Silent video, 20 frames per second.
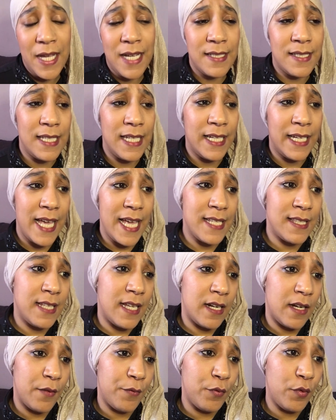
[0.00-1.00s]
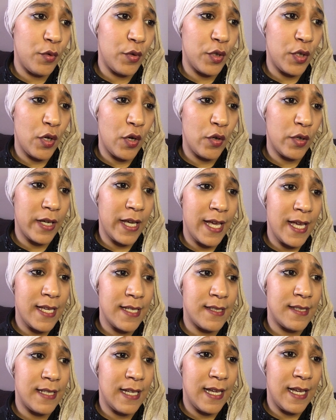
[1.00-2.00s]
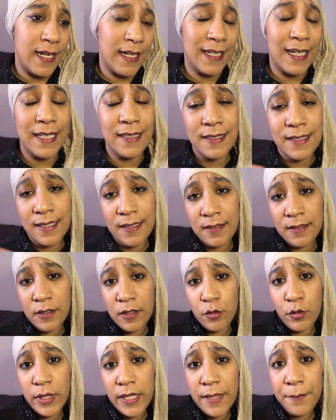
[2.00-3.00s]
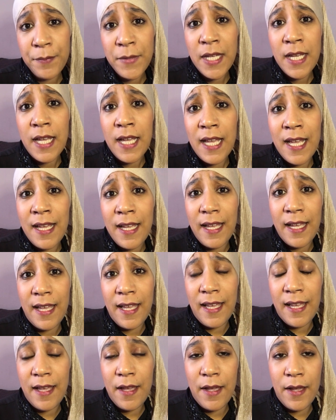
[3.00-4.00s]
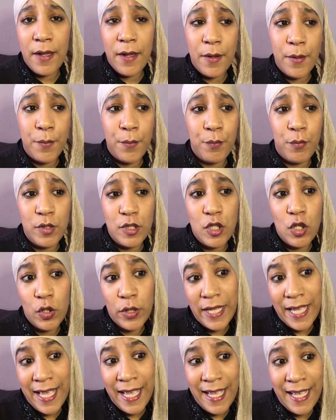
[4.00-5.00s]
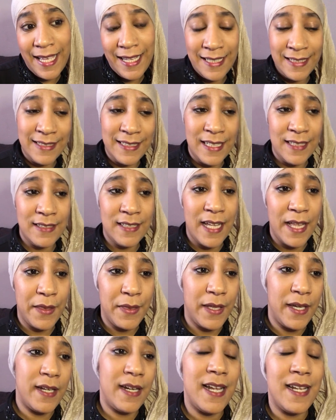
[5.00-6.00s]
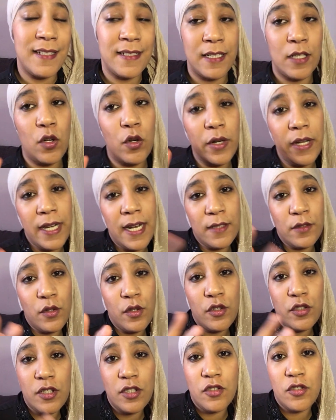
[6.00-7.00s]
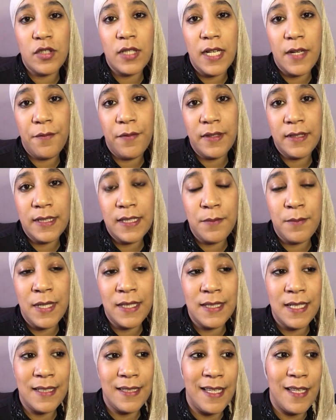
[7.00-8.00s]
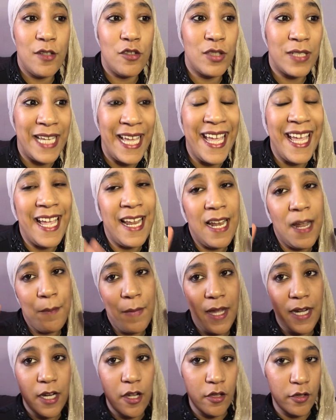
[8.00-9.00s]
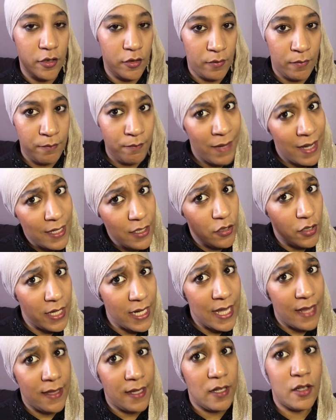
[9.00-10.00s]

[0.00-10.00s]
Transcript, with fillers: Así que este refugio que es el Kansan eh, pues lo que intenta hacer es recoger a todos esos elefantes maltratados que en la mayoría de